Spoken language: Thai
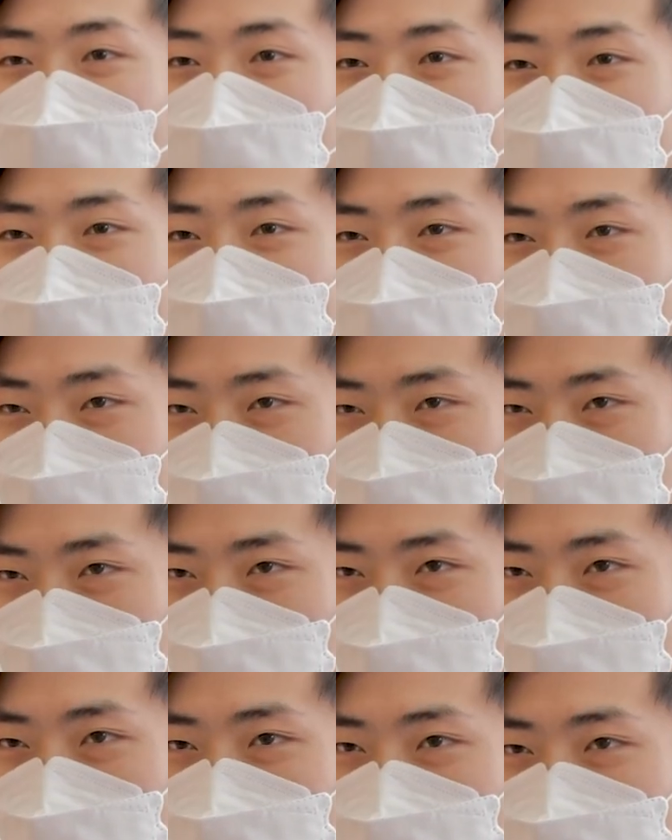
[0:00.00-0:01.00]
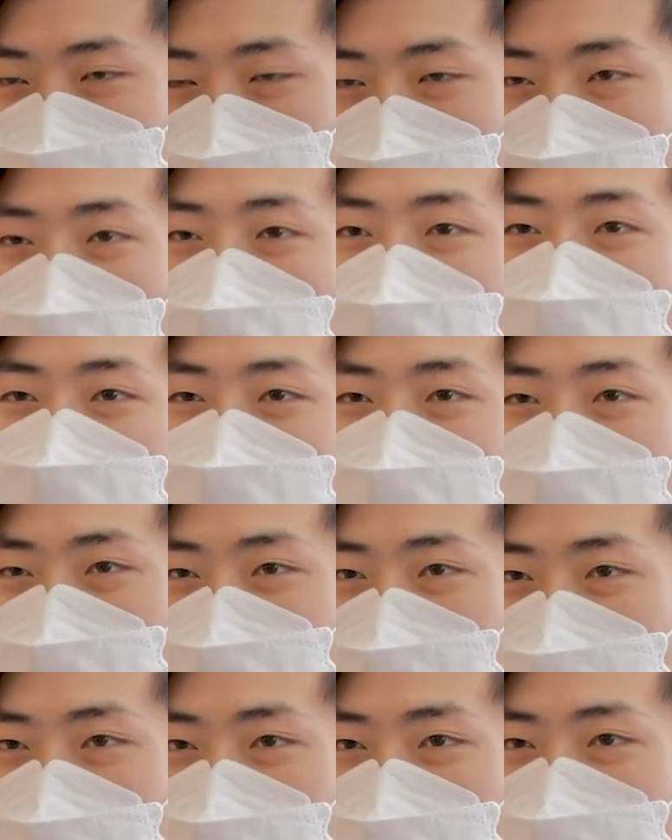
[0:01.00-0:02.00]
กครับสะอาดปลอด
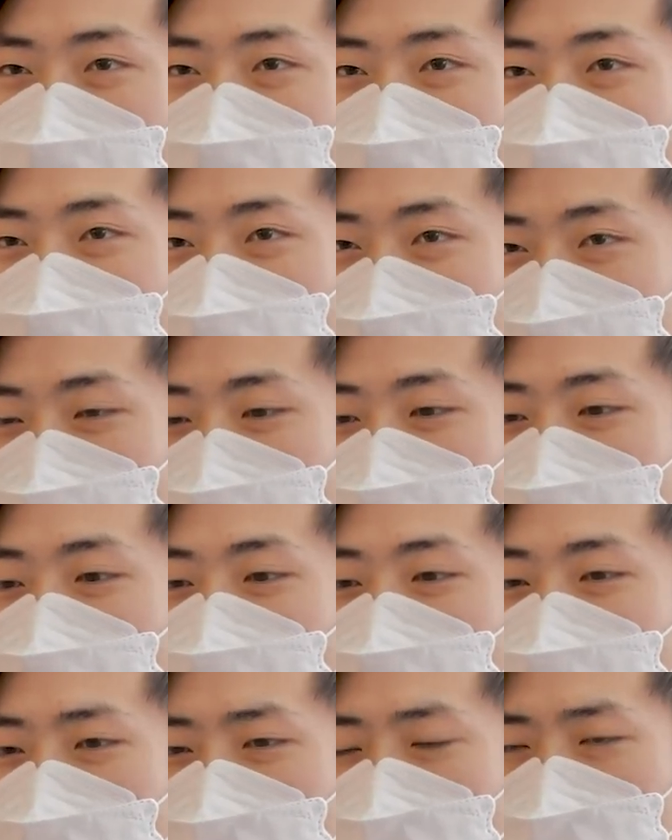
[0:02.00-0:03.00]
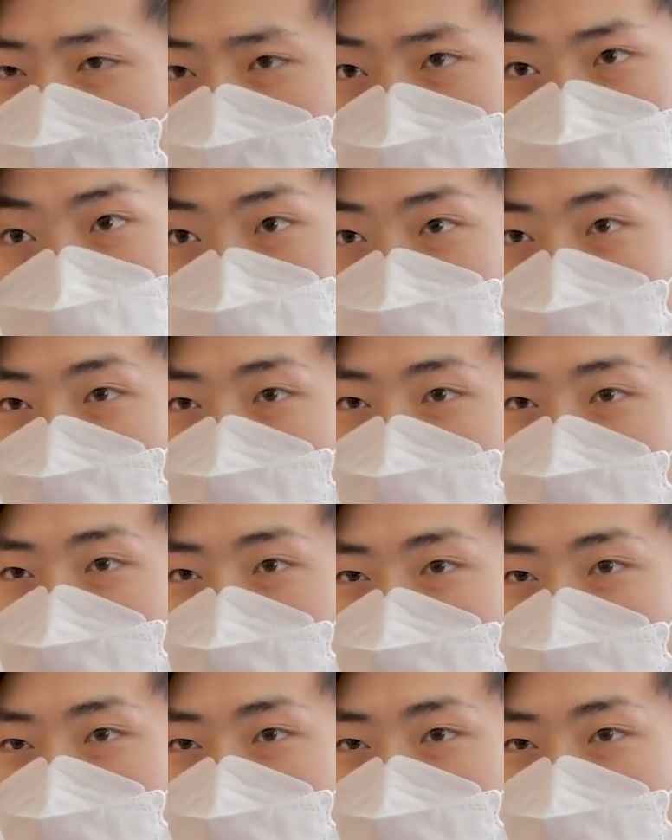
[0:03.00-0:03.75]
ภัยนะฮะแล้วก็ไม่เจ็บเล